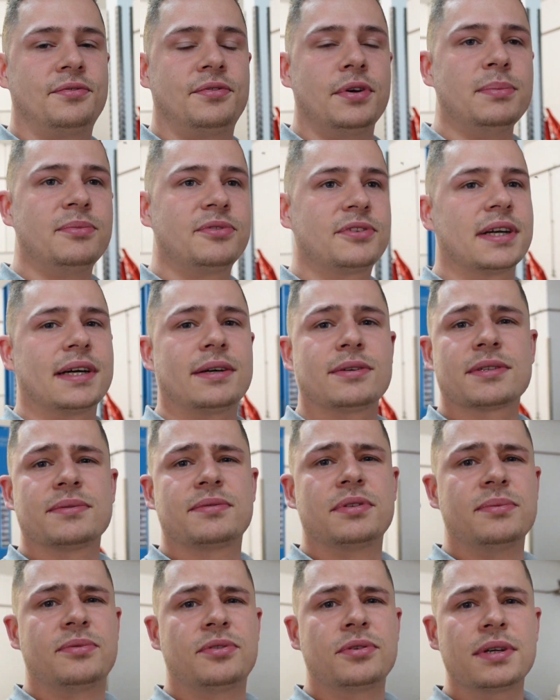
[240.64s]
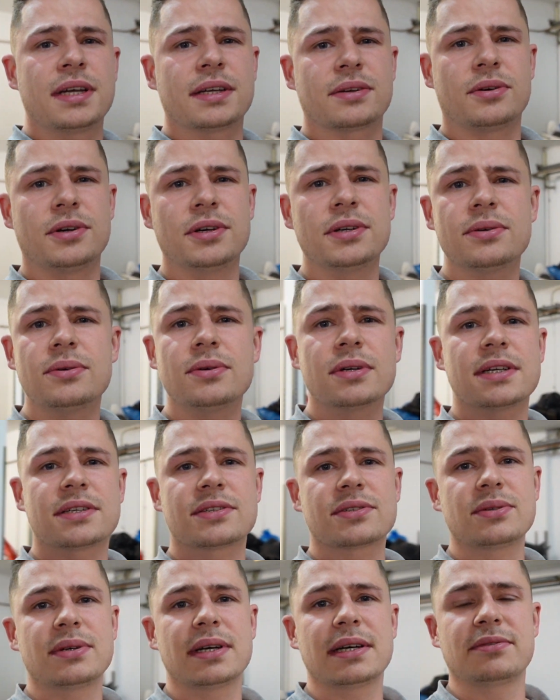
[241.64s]
5500 Euro oder
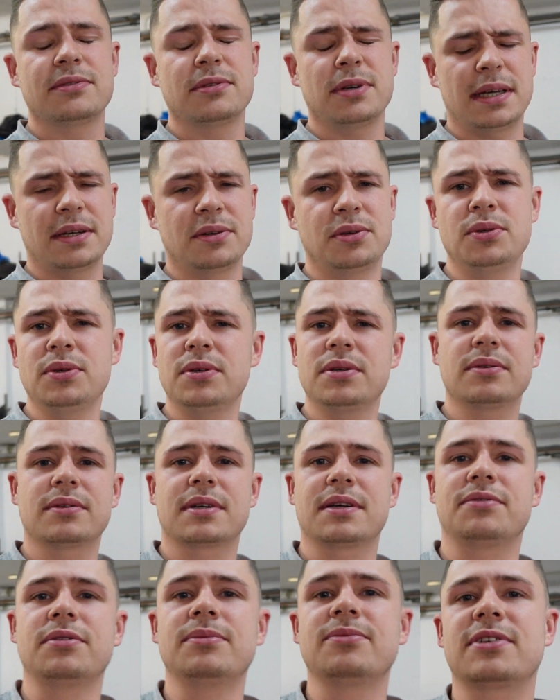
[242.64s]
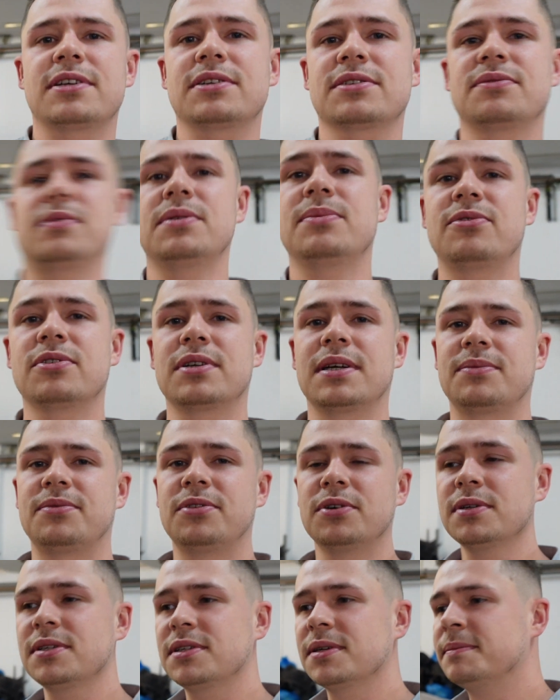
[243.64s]
so erhöhen oder 5500
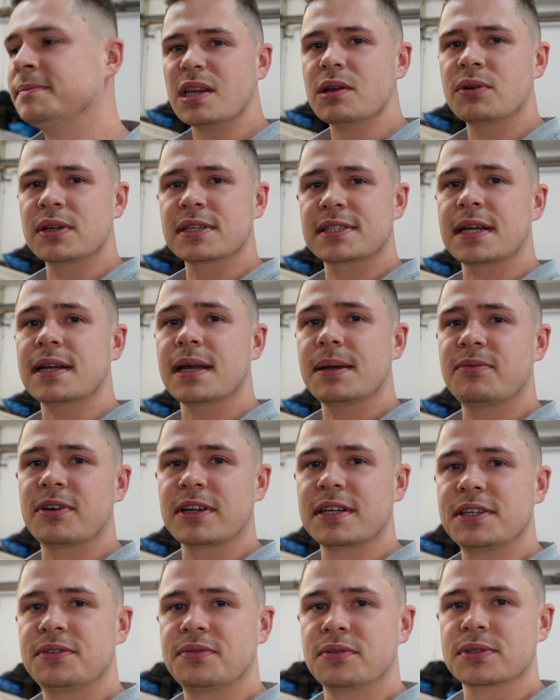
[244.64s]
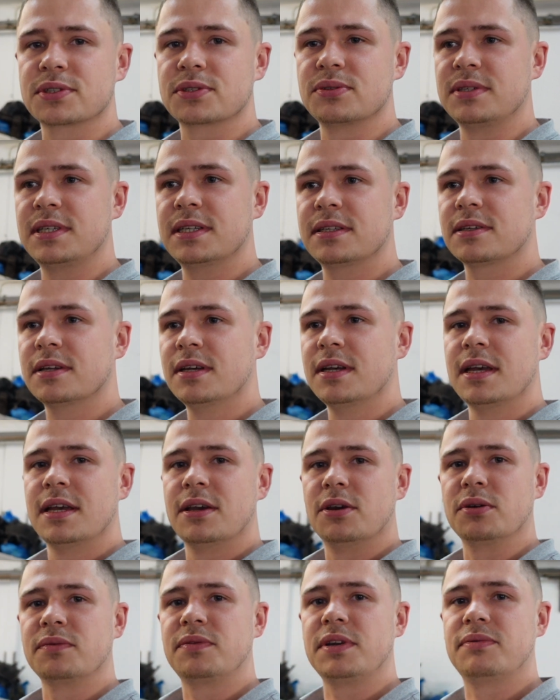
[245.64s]
Pfund. Das hat einfach nicht funktioniert,
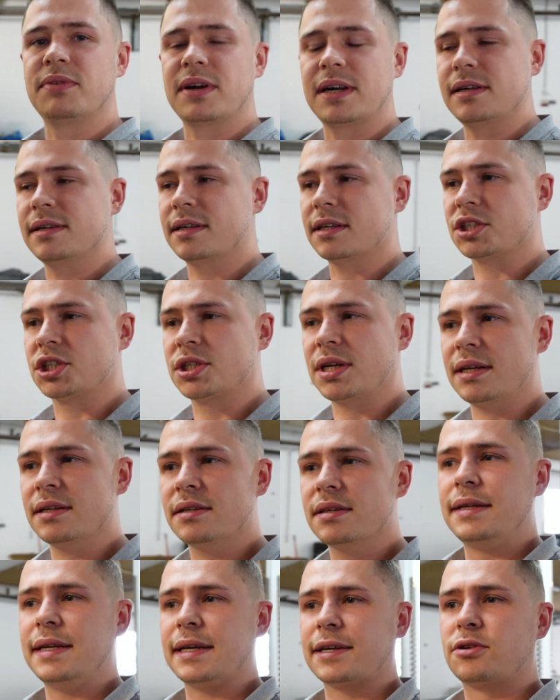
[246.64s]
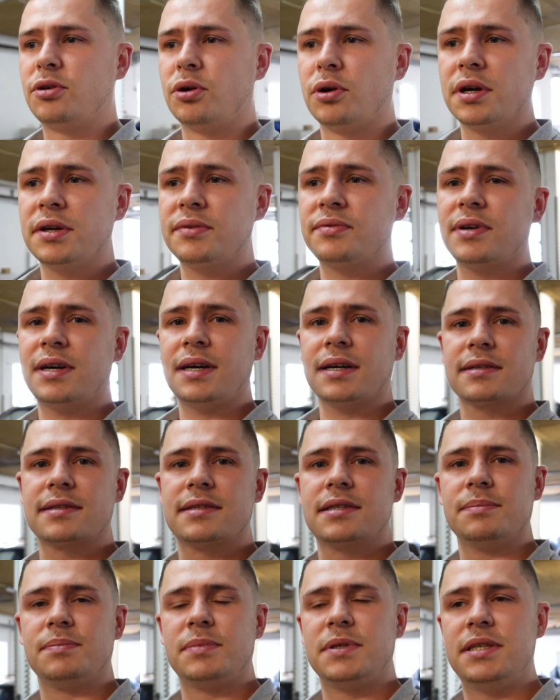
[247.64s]
irgendwie, weil da stand, der Käufer
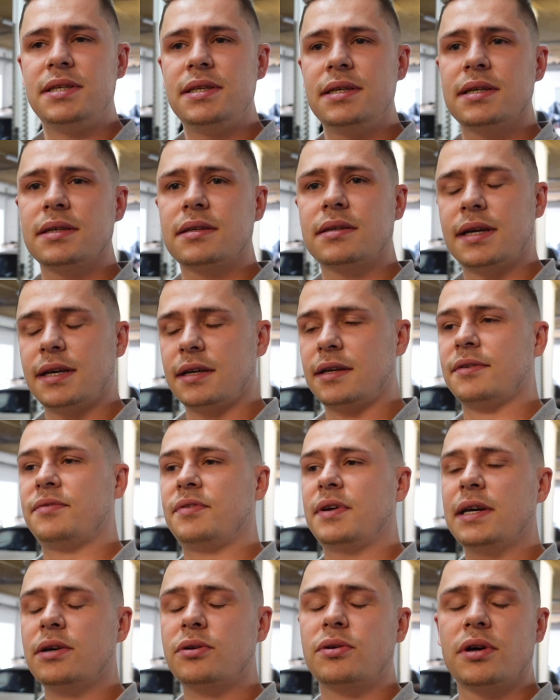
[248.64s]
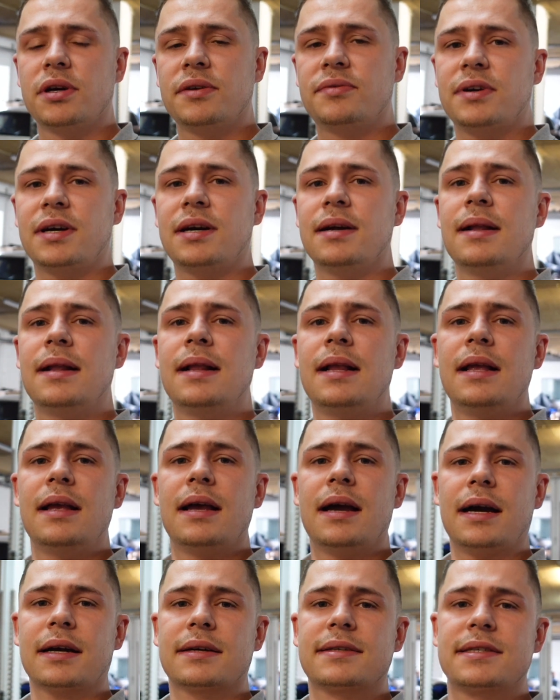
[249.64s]
akzeptiert, äh, der Verkäufer
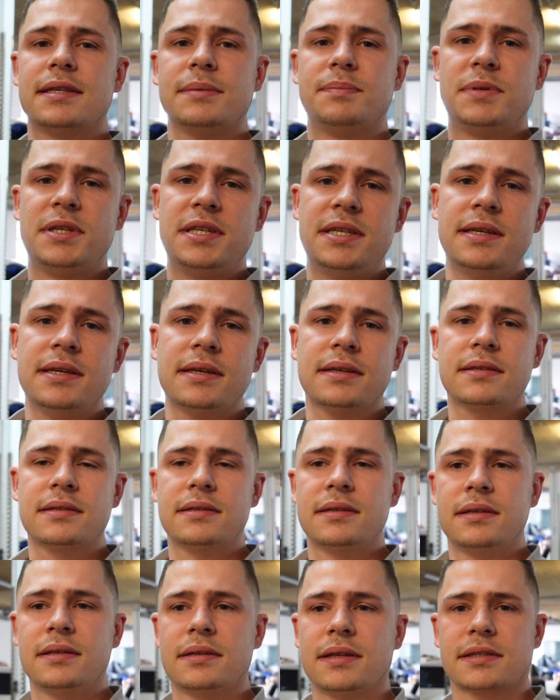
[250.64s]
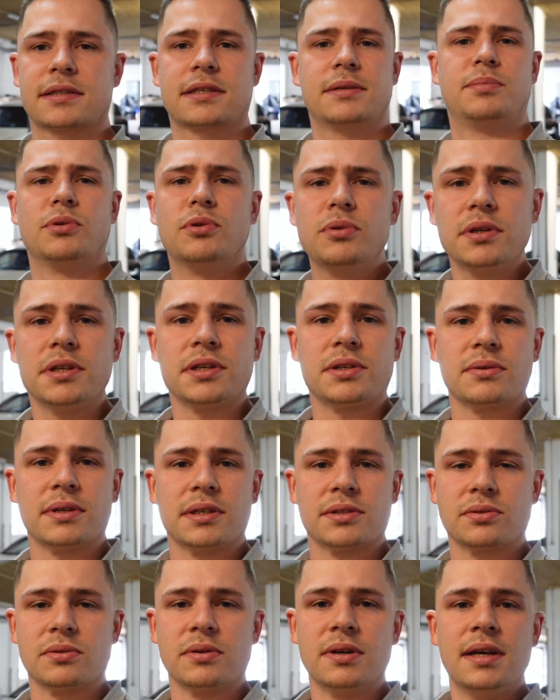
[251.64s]
akzeptiert das Gebot nicht
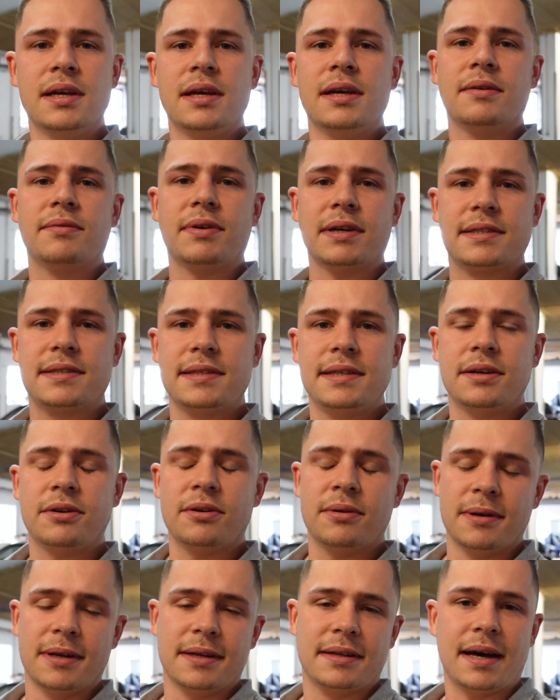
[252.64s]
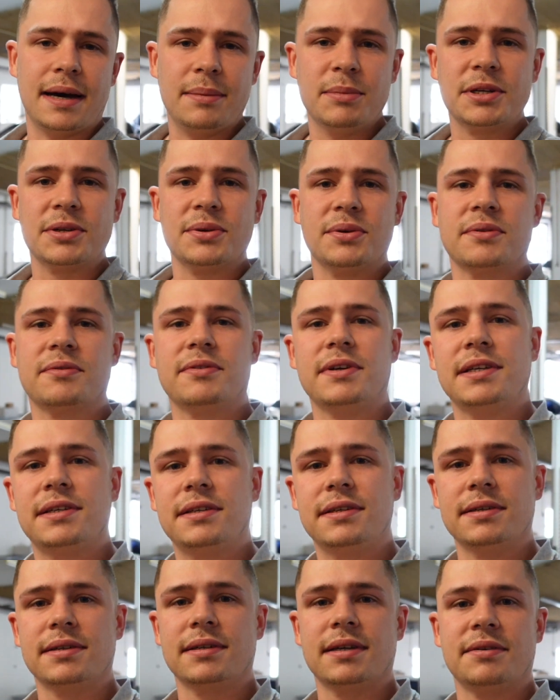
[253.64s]
oder so. Falls ihr damit
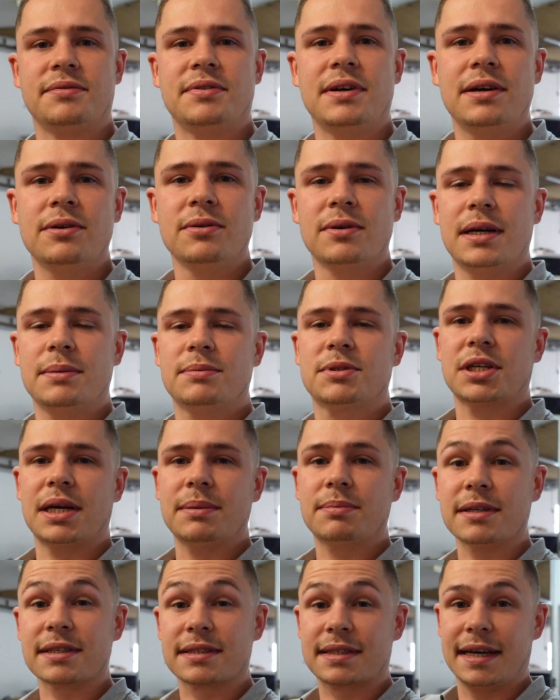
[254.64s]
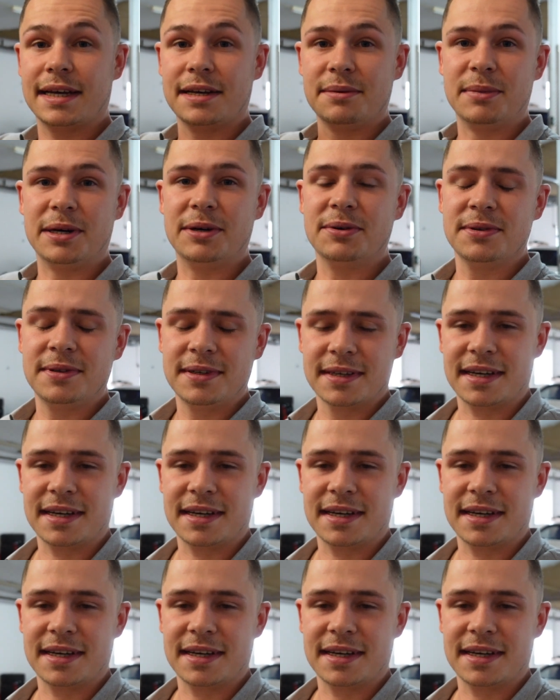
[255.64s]
irgendwelche Erfahrungen habt, schreibt das gerne mal unten